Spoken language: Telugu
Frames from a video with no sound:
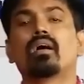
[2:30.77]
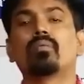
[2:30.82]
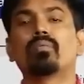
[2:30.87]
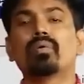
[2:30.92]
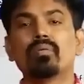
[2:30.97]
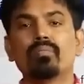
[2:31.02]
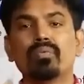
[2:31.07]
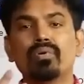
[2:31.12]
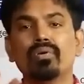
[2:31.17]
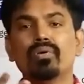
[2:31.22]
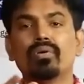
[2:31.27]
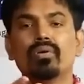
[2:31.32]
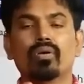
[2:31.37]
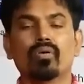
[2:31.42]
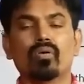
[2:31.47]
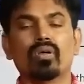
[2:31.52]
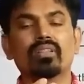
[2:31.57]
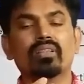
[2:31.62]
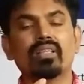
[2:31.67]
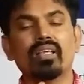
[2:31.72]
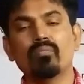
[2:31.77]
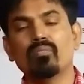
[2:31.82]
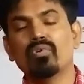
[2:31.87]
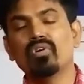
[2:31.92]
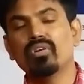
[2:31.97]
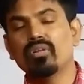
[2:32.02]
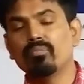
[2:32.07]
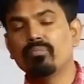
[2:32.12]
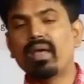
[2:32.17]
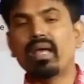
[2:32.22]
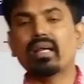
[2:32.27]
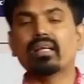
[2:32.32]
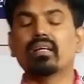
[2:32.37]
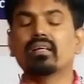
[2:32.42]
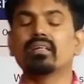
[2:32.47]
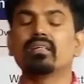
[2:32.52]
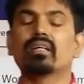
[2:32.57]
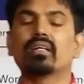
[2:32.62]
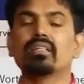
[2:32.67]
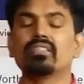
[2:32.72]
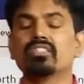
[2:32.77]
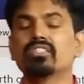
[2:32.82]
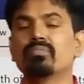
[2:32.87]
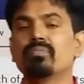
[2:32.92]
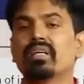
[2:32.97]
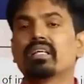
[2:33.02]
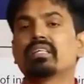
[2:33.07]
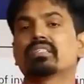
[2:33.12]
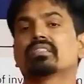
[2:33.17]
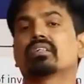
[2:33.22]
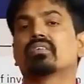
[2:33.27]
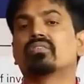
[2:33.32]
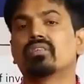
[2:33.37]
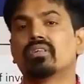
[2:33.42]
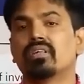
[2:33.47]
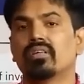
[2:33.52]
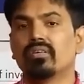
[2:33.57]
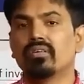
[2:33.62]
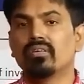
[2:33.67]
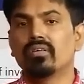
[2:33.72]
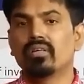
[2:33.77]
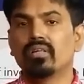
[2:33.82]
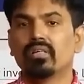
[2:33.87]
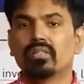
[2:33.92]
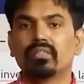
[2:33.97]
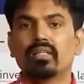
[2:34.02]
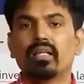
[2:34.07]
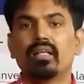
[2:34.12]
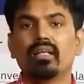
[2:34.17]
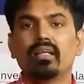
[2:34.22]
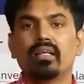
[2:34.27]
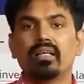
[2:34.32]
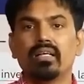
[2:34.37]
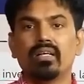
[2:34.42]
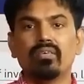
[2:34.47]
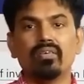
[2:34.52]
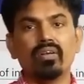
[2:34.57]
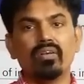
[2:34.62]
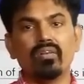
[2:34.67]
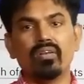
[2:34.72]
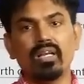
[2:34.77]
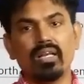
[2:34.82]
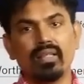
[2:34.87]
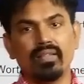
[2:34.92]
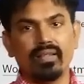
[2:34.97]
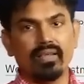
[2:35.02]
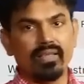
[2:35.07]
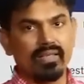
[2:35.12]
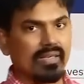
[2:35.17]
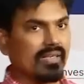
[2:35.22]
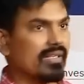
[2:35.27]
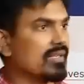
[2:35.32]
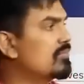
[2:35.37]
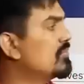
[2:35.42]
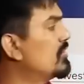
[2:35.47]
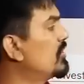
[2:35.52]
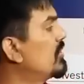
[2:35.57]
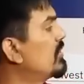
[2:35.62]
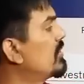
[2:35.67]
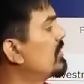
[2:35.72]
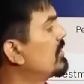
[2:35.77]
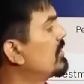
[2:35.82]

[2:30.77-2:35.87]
అప్పుడప్పుడు కొంత అమౌంట్ బ్యాక్ కట్ చేసి మీకు ఇస్తూ ఉంటారు దాన్ని డివిడెండ్ లేదా ఇన్కమ్